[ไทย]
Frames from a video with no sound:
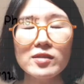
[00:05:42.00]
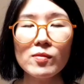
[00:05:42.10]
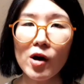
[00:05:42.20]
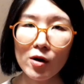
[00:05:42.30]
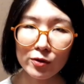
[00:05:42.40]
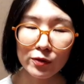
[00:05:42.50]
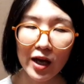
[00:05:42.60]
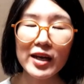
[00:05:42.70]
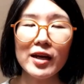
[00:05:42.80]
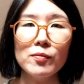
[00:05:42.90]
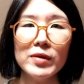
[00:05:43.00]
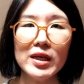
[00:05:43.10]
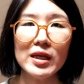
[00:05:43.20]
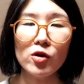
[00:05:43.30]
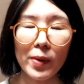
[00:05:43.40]
สมองของทุกท่านนะมี
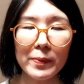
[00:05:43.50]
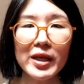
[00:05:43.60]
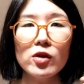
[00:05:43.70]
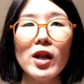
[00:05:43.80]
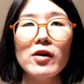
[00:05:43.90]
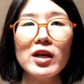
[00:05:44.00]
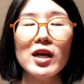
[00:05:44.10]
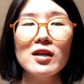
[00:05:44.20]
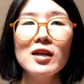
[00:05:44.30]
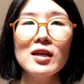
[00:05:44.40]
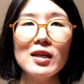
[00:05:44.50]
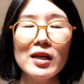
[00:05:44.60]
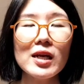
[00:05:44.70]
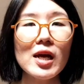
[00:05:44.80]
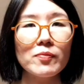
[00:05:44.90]
โดปามีนอยู่แล้วนะคะและ
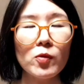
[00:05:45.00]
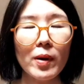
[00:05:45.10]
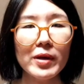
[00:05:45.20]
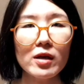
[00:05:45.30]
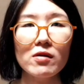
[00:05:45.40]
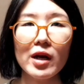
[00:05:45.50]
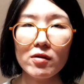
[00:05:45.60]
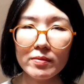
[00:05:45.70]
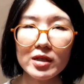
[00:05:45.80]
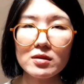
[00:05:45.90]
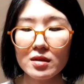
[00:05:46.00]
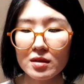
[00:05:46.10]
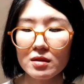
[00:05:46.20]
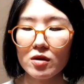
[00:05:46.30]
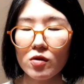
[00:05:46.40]
ระดับโดปามีนของเรามันก็จะ
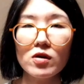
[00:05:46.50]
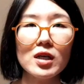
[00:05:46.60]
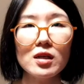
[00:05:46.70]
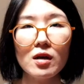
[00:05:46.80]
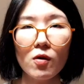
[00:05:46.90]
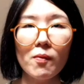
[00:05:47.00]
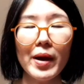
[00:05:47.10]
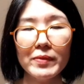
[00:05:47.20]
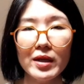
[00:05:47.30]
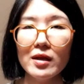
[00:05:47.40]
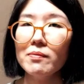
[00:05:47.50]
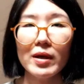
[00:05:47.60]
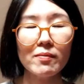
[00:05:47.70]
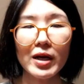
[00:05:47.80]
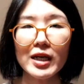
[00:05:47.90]
ขึ้นลงขึ้นลงแบบนี้เป็
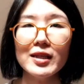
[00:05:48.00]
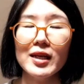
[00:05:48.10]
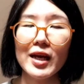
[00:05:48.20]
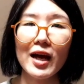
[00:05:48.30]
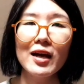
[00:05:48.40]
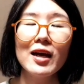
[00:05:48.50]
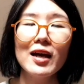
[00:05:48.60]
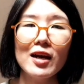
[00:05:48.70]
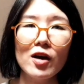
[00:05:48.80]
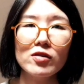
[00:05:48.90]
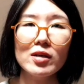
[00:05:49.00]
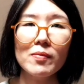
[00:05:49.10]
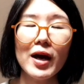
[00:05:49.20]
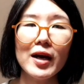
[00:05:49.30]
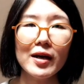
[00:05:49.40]
นปกติเลยค่ะลองนึก
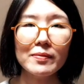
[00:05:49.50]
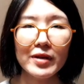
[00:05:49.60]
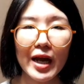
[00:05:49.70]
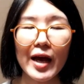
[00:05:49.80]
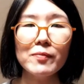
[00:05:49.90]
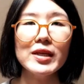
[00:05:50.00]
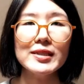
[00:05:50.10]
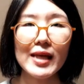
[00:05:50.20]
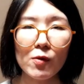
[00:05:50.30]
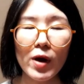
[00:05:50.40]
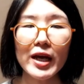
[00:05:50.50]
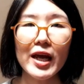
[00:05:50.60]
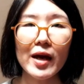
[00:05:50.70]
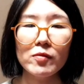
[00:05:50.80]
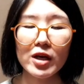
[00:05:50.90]
ภาพน้ำในสระว่าย
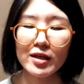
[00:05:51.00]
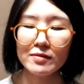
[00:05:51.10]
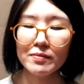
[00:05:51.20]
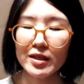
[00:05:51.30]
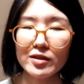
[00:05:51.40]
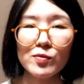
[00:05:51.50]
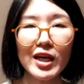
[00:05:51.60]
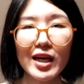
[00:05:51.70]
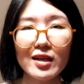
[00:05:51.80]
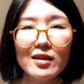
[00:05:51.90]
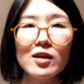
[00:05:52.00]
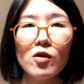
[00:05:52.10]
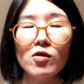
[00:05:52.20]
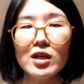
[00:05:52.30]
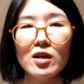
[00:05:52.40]
น้ำนะคะมันก็จะมีการขึ้นล
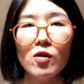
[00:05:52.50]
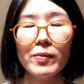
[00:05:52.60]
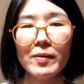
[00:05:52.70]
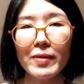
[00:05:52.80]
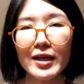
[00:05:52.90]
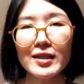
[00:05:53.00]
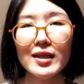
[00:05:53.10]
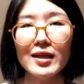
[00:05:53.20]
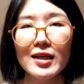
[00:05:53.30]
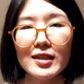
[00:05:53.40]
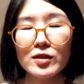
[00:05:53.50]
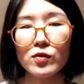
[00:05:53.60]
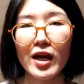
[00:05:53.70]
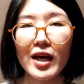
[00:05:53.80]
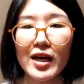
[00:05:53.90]
งขึ้นลงเป็นปกติแต่สุด
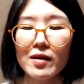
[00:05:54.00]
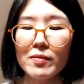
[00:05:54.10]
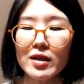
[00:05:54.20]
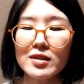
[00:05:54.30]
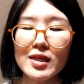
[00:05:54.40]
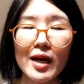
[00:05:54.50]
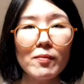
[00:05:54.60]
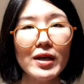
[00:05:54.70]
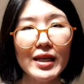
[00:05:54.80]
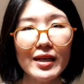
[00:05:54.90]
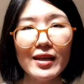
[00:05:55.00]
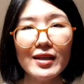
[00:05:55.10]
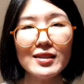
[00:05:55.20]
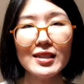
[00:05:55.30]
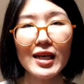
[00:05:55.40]
ท้ายมันก็จะกลับมานิ่
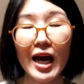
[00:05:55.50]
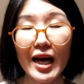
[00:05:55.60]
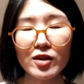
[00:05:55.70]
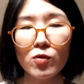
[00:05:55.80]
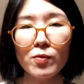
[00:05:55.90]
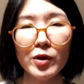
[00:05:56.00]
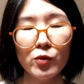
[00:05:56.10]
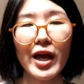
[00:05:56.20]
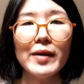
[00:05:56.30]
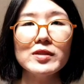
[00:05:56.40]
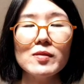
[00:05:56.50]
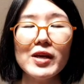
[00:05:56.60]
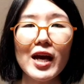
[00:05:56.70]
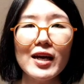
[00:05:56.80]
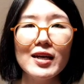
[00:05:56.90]
งๆที่ค่าตรงผิวน้ำใช่ไหม
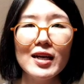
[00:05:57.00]
คะ